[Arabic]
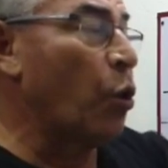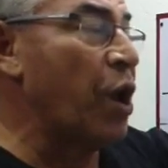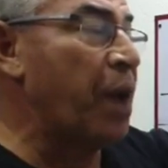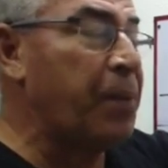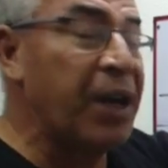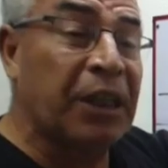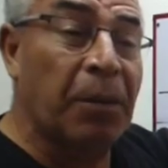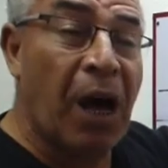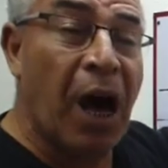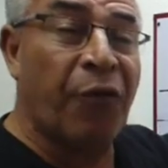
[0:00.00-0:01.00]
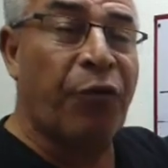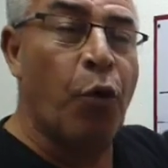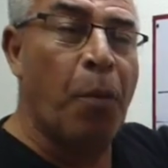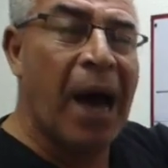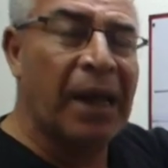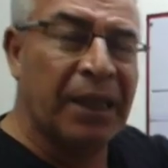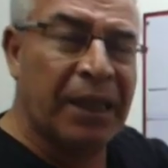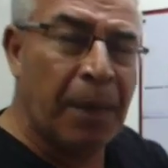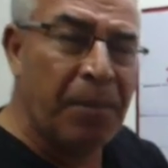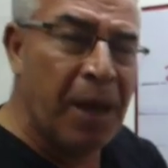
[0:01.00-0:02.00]
قلنا بنكتب الحرف وبعد
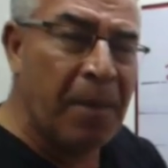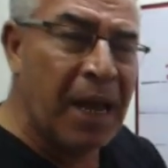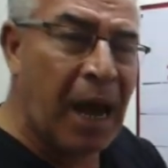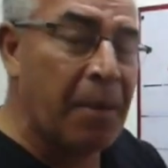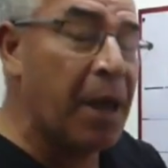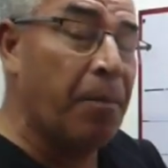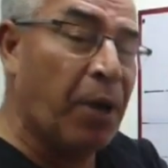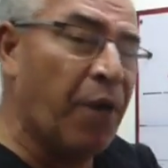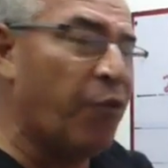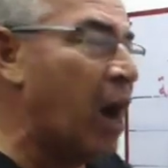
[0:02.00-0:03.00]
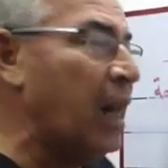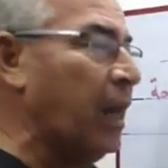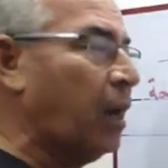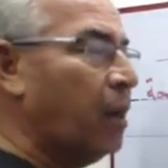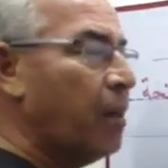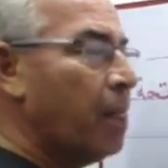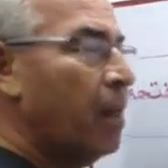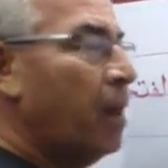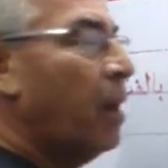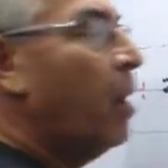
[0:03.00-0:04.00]
كده بنعمل ايه يا حبايب برافو عليك
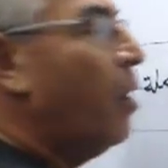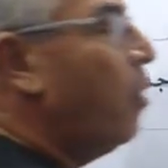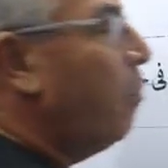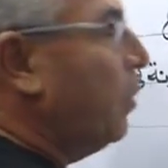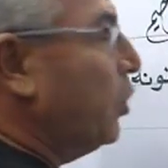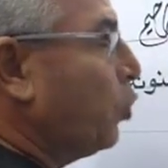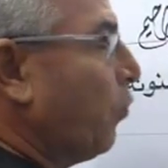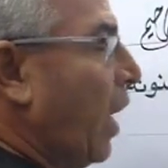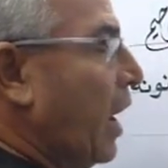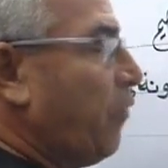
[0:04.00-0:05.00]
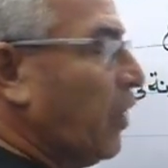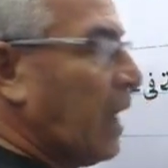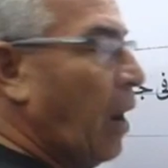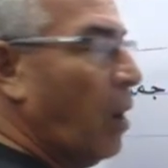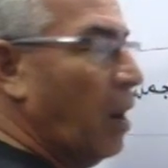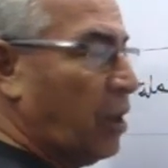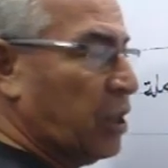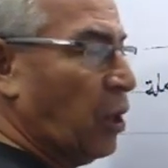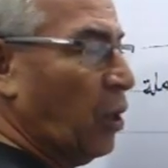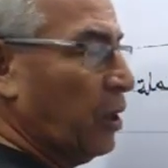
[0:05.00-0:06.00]
بنشوف عليه فتحه ولا
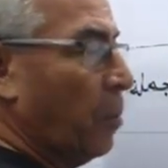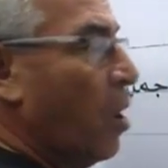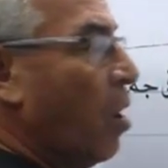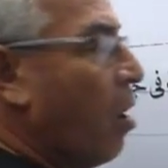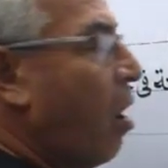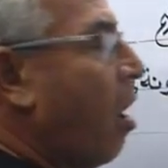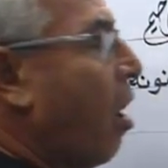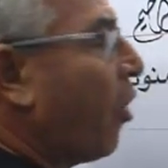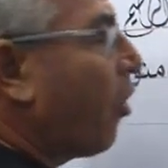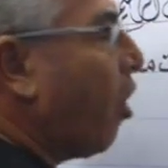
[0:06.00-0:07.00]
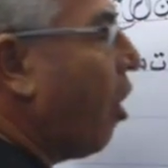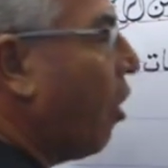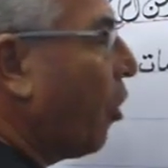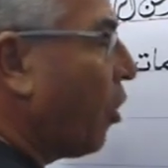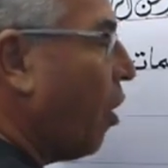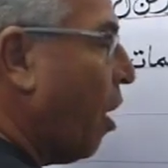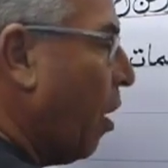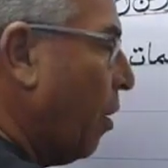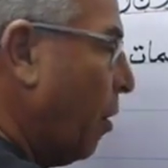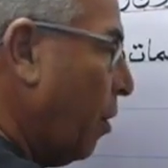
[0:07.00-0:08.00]
كسره ولا ضم قارا
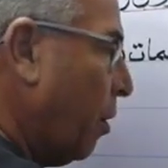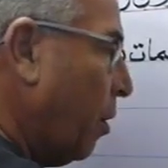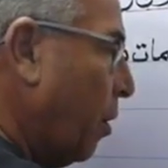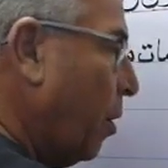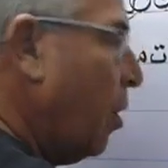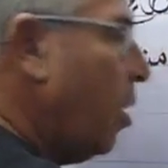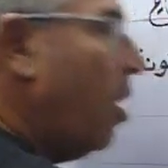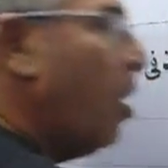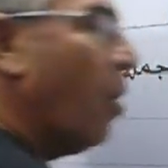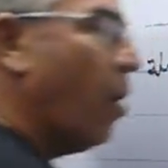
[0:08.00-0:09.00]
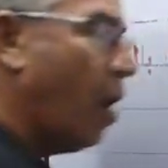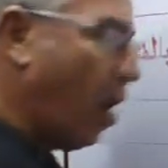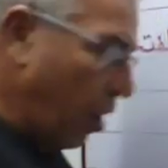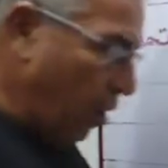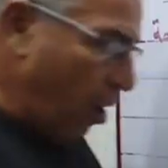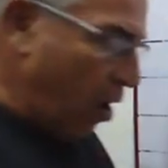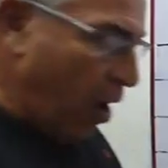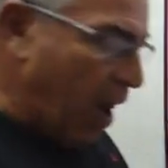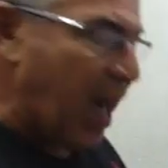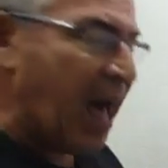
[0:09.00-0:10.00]
را
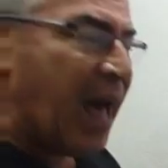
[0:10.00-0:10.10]
قرا